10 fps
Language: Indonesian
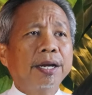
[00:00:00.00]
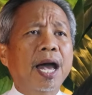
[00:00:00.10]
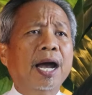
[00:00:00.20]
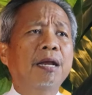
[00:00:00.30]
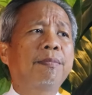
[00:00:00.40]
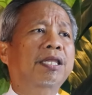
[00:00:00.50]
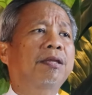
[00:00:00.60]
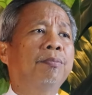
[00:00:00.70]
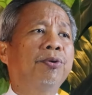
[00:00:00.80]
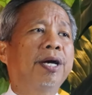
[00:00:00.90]
dia akan
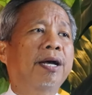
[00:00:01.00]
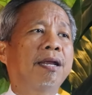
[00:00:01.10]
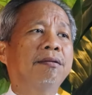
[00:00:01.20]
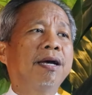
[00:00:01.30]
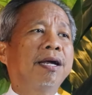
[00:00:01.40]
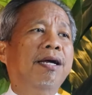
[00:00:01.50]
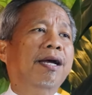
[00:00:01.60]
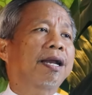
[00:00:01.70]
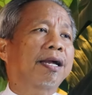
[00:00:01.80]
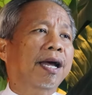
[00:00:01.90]
bertemu dengan
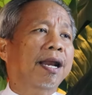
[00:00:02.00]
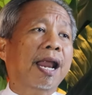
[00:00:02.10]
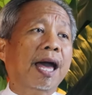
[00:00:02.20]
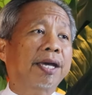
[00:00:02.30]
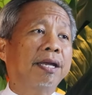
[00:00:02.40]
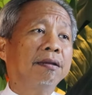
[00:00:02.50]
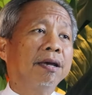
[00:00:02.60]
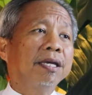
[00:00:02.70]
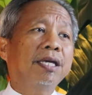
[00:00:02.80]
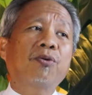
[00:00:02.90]
rekan-rekan
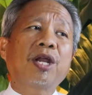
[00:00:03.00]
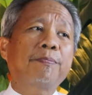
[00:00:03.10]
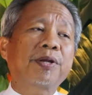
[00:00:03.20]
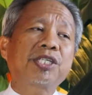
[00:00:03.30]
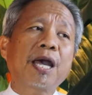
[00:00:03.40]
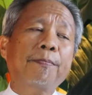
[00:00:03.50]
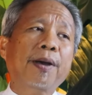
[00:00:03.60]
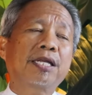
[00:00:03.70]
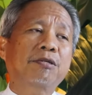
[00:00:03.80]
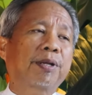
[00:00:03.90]
lain yang sudah
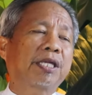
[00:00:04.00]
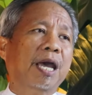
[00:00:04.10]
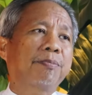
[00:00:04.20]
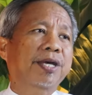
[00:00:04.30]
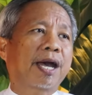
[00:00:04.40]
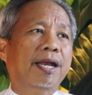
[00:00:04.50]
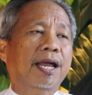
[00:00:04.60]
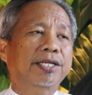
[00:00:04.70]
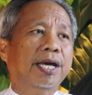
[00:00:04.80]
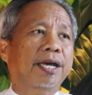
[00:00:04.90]
dipersiapkan seperti kayak misalnya
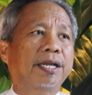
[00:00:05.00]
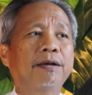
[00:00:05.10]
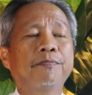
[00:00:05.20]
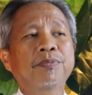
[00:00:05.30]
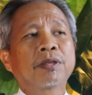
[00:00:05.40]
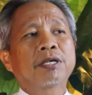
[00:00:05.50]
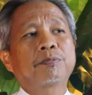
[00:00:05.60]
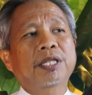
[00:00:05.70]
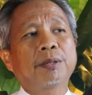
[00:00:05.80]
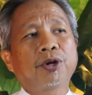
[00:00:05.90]
anak-anak saya ini,
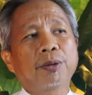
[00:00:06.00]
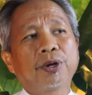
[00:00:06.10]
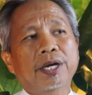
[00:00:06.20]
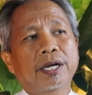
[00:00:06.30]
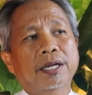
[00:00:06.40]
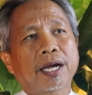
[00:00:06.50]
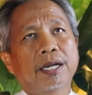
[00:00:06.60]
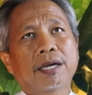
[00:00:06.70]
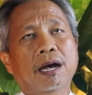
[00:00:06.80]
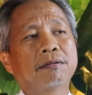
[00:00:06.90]
seperti murid-murid kita
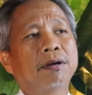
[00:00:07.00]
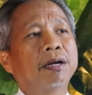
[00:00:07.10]
ini yang